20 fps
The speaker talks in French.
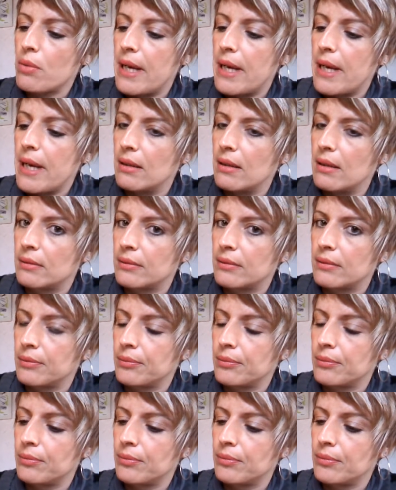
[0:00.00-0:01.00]
Et les mèches
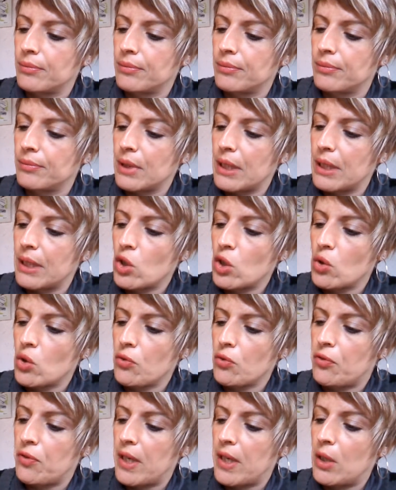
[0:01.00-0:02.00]
rebelles.
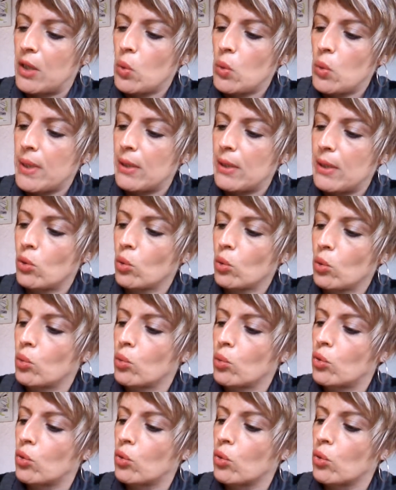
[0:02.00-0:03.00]

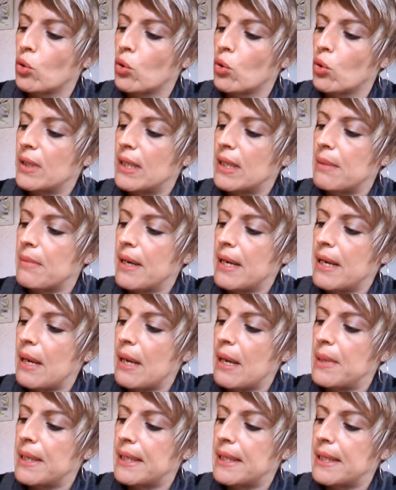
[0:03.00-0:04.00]
Réchauffer une à deux gouttes au
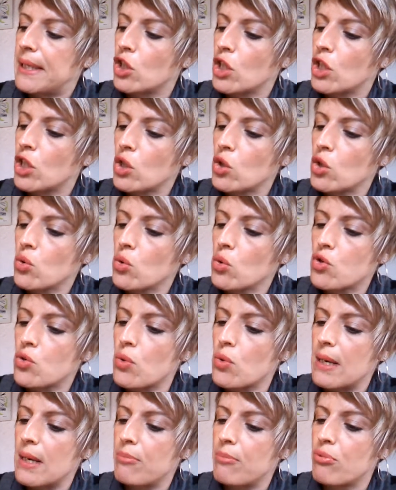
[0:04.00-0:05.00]
creux des mains et
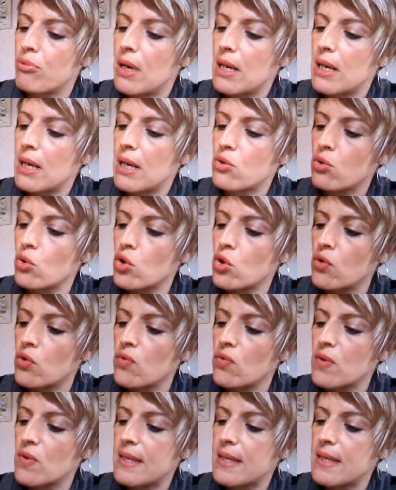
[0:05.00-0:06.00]
appliquer chaque jour sur les
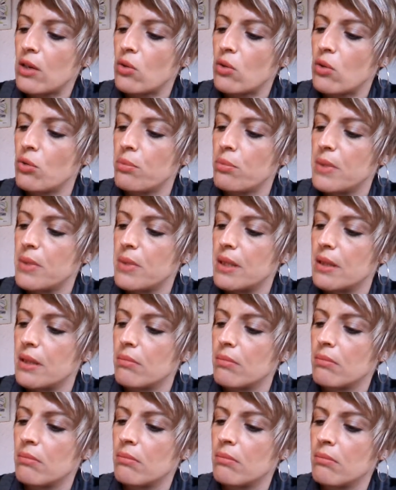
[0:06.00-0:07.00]
pointes, sur cheveux
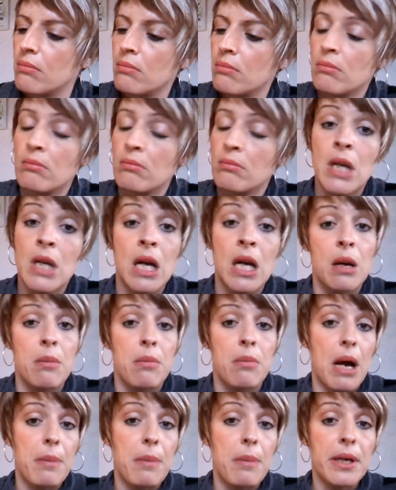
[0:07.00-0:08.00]
secs ou humides.
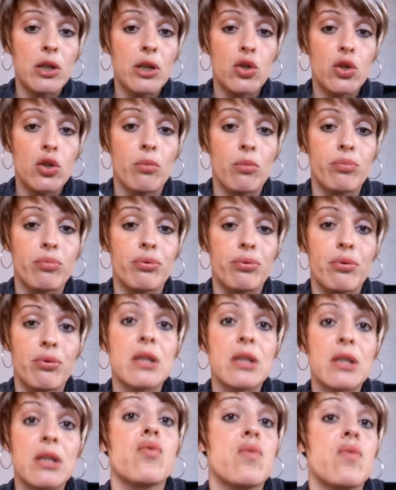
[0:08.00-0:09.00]
Ben,
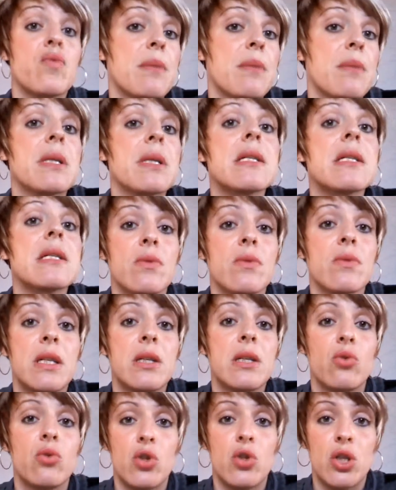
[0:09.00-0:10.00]
après le shampoing que je
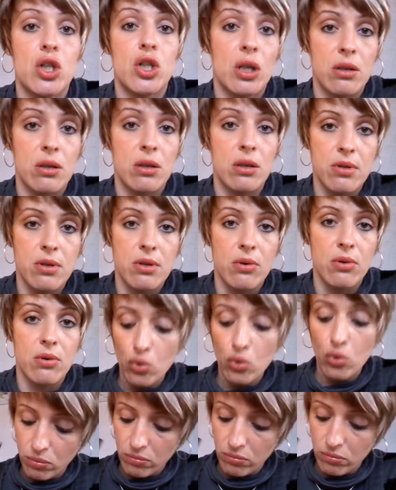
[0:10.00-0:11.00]
vous ai présenté de chez
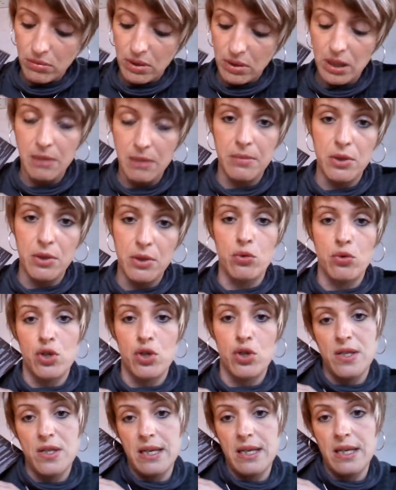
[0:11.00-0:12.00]
Jacques de Sange,
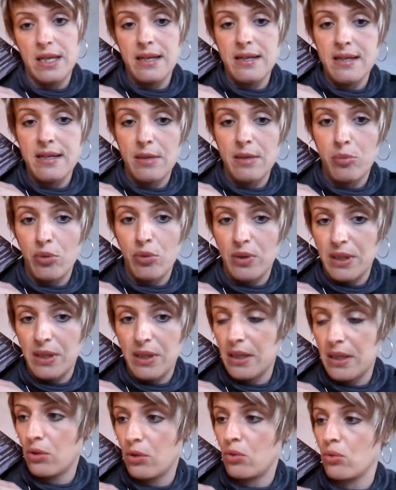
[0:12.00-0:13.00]
et eh ben, je ben,
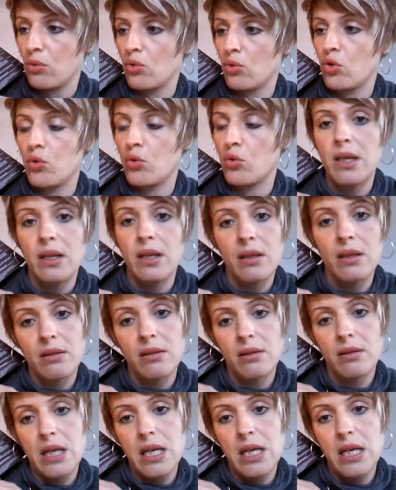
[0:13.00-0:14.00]
j'essayerai cette
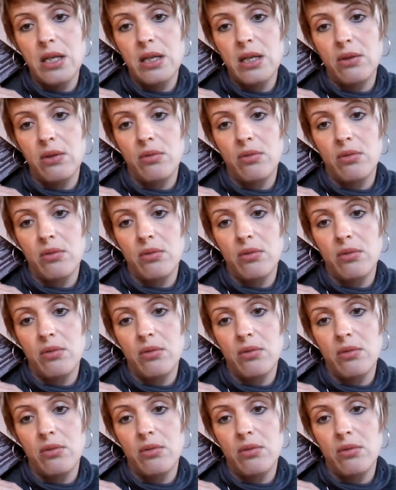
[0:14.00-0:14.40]
petite tuile